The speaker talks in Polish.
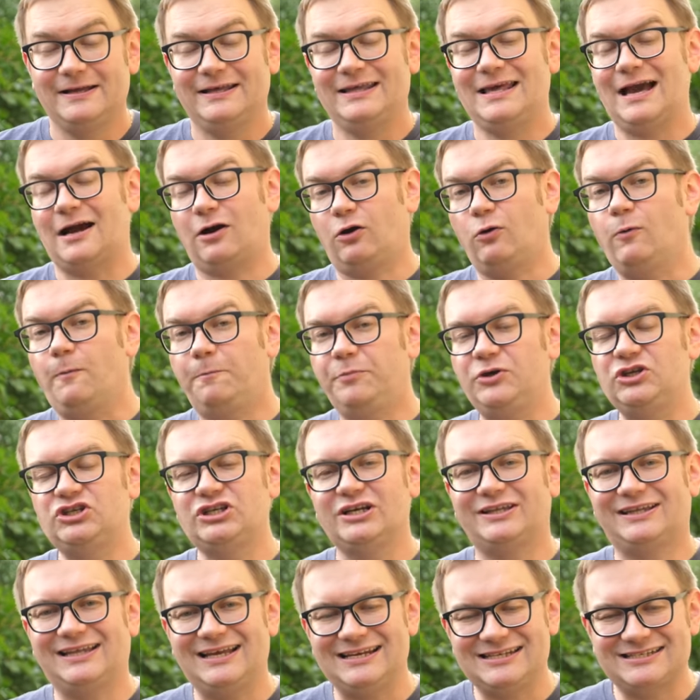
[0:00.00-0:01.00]
jak
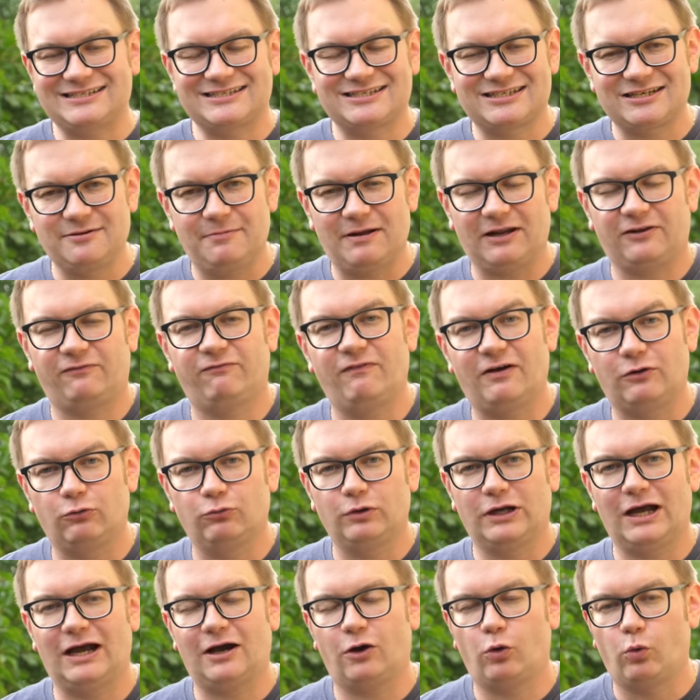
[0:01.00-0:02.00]
kupicie też trzymać w
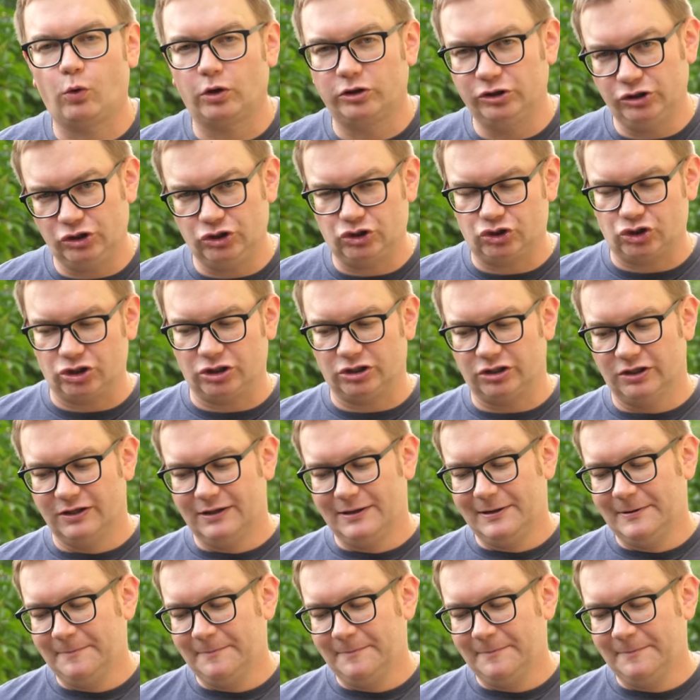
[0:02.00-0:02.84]
warunkach chłodniczych.